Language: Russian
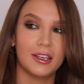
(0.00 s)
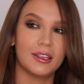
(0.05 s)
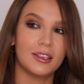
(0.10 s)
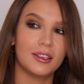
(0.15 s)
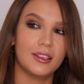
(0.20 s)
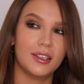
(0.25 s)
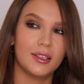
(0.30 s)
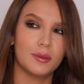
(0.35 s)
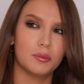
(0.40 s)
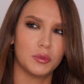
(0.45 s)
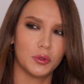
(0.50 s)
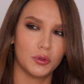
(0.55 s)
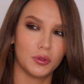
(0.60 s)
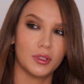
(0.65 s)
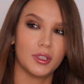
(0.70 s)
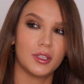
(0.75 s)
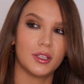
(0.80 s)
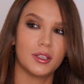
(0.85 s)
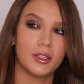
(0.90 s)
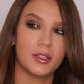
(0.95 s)
И
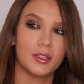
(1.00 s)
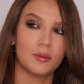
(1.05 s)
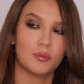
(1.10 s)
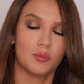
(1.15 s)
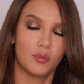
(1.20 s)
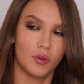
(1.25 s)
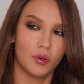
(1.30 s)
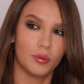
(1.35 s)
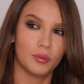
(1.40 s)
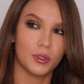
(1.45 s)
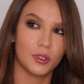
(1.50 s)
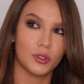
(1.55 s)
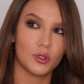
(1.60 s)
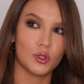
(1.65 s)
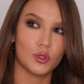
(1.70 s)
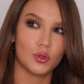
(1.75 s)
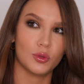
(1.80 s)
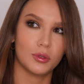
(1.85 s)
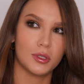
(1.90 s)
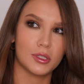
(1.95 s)
многие помнят,
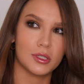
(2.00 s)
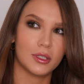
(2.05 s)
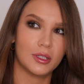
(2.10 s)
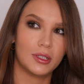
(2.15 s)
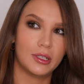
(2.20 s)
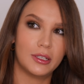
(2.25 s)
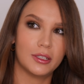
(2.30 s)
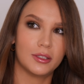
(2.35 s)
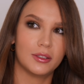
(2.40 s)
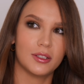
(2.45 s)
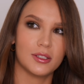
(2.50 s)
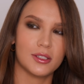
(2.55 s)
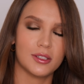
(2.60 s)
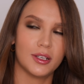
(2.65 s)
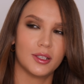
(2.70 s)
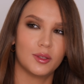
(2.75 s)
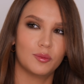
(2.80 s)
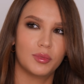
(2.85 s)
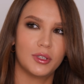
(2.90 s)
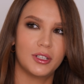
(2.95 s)
что несколько лет
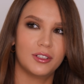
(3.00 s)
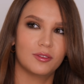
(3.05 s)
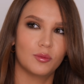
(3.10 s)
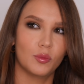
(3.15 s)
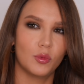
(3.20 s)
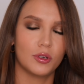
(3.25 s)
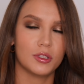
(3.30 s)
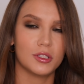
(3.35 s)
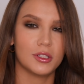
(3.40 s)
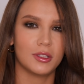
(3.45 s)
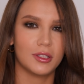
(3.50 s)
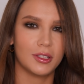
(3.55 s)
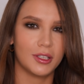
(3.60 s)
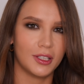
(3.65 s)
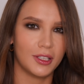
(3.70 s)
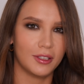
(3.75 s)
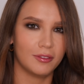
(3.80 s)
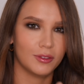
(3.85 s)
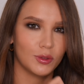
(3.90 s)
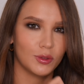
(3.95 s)
назад были в моде такие